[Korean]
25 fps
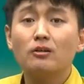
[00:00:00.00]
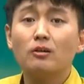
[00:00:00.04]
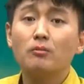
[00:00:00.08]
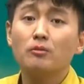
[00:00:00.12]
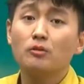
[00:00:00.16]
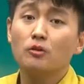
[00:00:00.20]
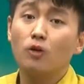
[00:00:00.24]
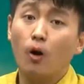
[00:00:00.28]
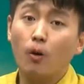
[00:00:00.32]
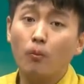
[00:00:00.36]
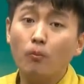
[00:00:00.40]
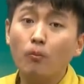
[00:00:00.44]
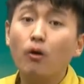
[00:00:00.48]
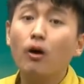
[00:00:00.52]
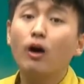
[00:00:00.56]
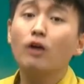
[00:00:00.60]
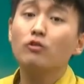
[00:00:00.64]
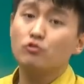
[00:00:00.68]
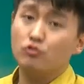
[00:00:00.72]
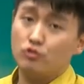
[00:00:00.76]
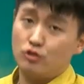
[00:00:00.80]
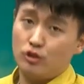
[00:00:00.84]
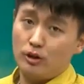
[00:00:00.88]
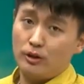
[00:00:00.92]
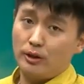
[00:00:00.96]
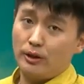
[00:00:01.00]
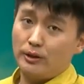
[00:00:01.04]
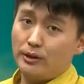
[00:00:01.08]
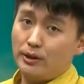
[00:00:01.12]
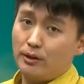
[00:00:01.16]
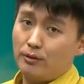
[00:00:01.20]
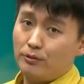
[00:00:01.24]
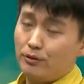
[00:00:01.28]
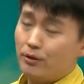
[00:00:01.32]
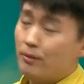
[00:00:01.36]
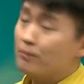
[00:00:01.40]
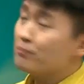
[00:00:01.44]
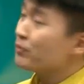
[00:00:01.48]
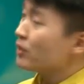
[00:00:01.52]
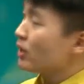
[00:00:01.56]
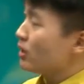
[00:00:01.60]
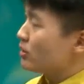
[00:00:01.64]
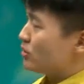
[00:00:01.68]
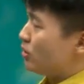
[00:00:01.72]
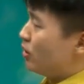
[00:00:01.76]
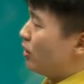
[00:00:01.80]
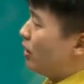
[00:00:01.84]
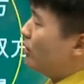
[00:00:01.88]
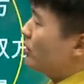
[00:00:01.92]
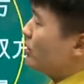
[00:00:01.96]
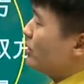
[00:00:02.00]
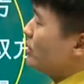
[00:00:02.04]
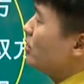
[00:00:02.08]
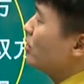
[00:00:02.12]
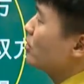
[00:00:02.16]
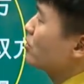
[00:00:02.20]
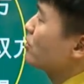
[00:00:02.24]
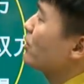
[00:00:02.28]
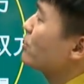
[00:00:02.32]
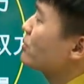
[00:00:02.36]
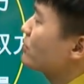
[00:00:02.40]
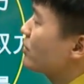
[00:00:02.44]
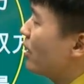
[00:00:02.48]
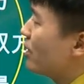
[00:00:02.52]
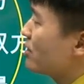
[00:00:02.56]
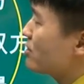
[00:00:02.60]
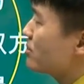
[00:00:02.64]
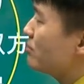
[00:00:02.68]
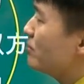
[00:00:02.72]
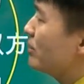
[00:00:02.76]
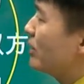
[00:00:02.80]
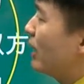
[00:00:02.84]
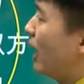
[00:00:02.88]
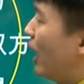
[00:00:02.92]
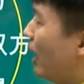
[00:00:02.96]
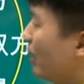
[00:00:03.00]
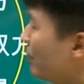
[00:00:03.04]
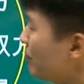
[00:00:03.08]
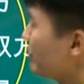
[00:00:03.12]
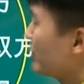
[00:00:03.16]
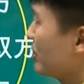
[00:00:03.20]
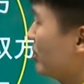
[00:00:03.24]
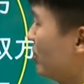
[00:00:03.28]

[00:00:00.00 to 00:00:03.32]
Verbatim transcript: 그러면 넘어가 주셔야 된다고요. 저라면 이어서 해석하겠습니다.